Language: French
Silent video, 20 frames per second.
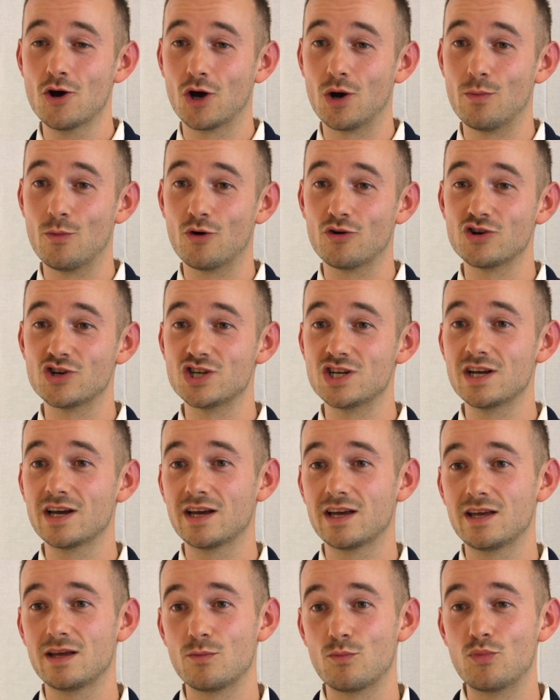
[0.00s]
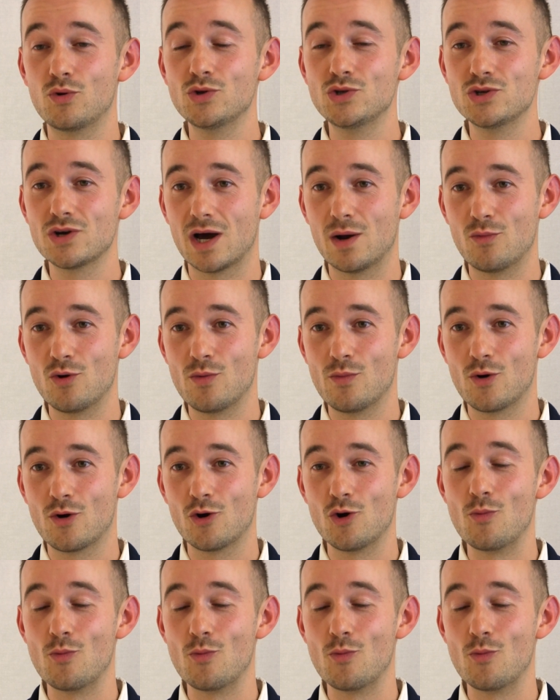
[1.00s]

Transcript: comment gérer plus durablement